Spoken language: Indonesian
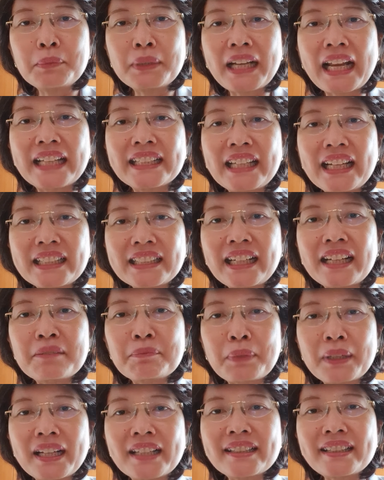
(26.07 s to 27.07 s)

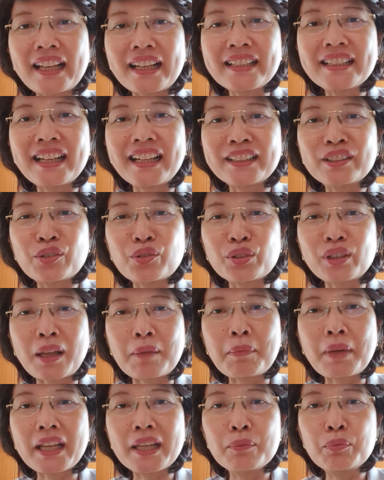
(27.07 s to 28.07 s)
menanyakan pada saya,
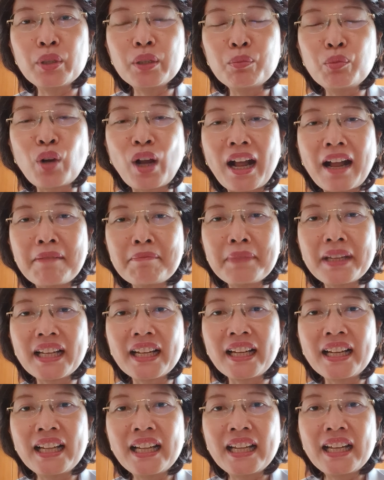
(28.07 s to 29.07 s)
terutama ibu-ibu
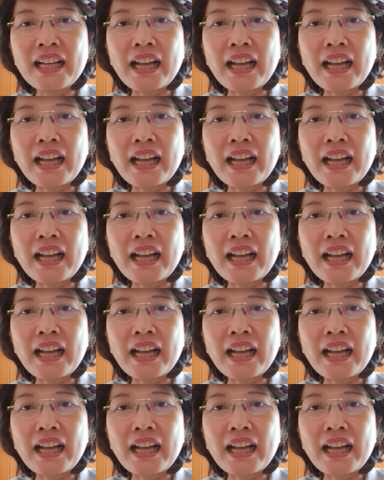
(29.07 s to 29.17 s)
hamil,